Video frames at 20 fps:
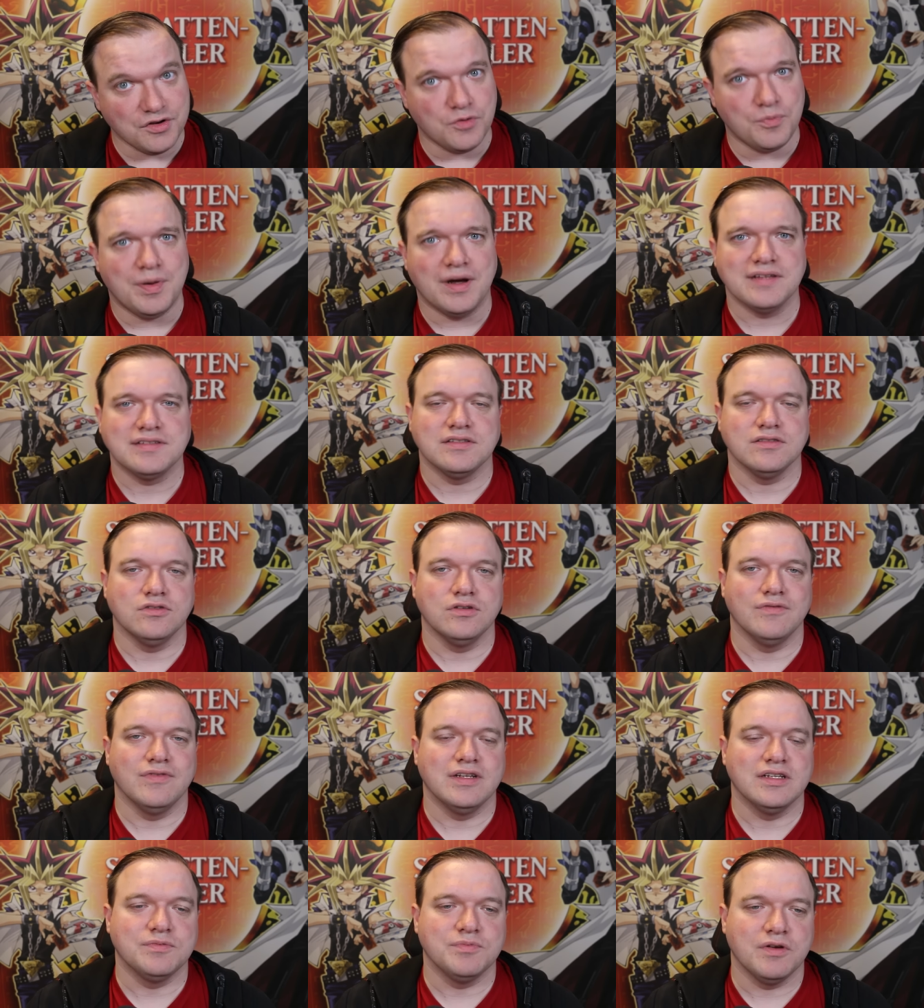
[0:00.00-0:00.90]
auch passen.
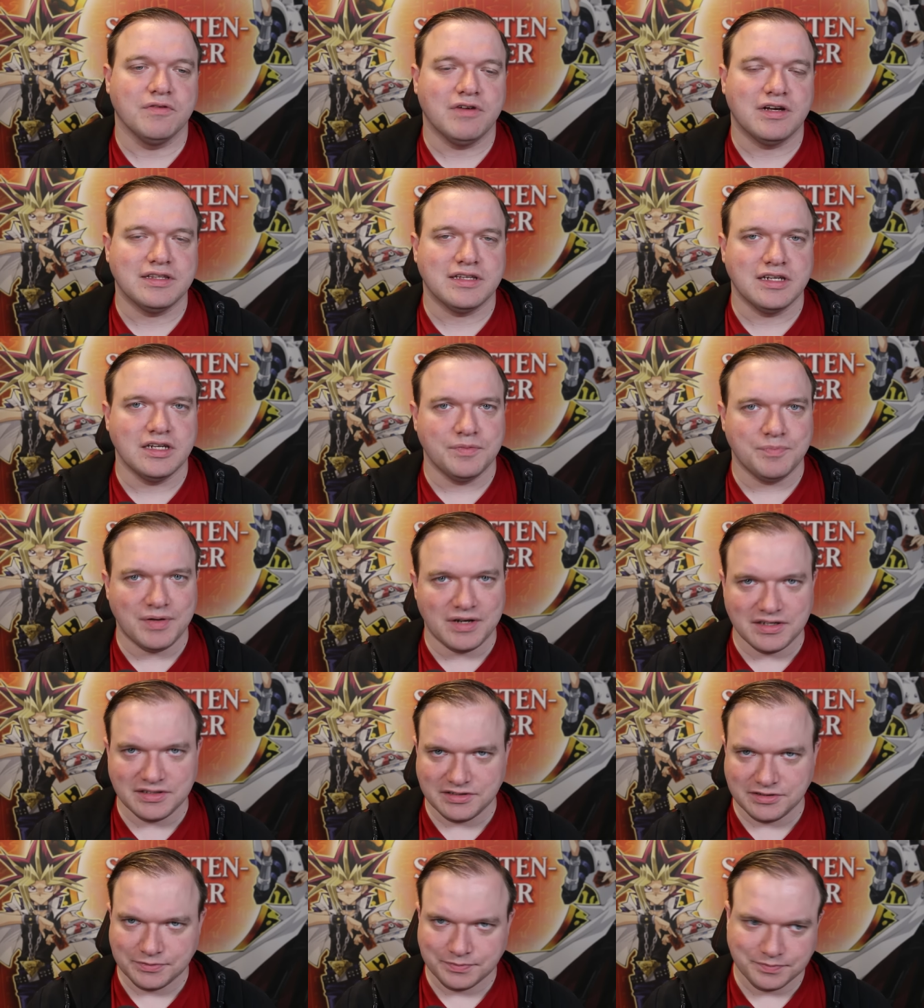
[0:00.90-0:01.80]
Und wenn das privat dann nicht
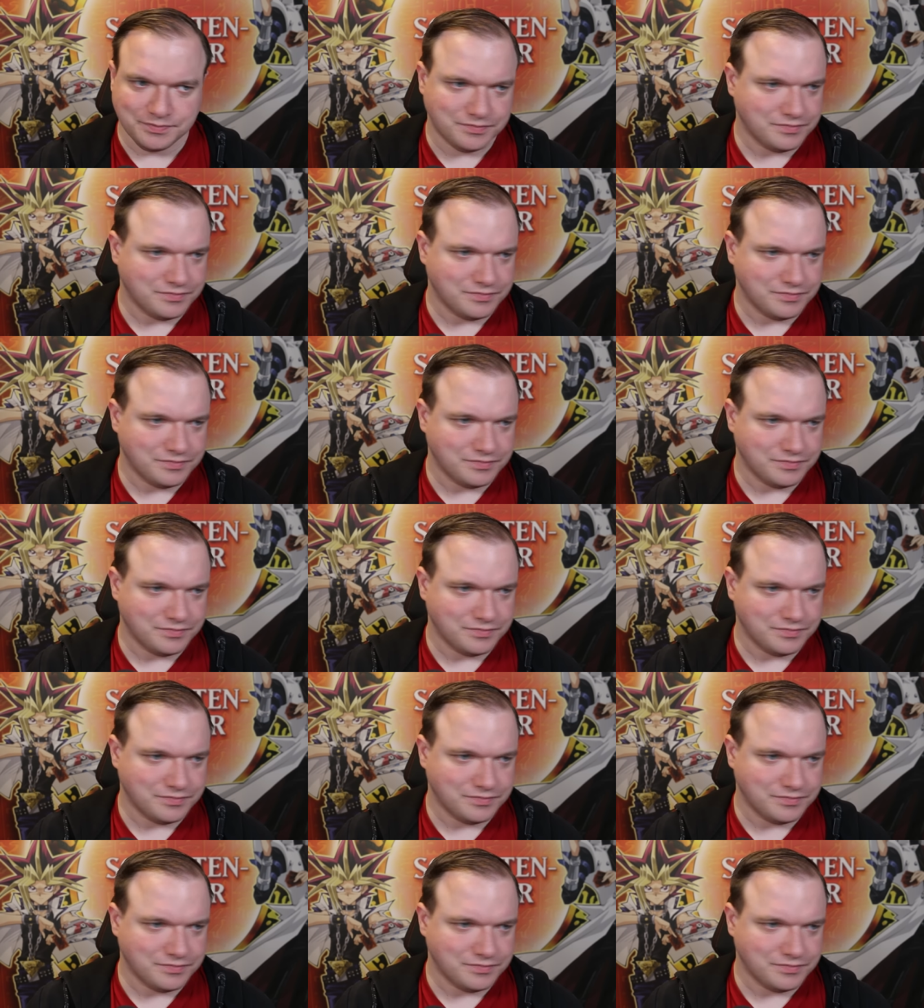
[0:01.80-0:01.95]
passt,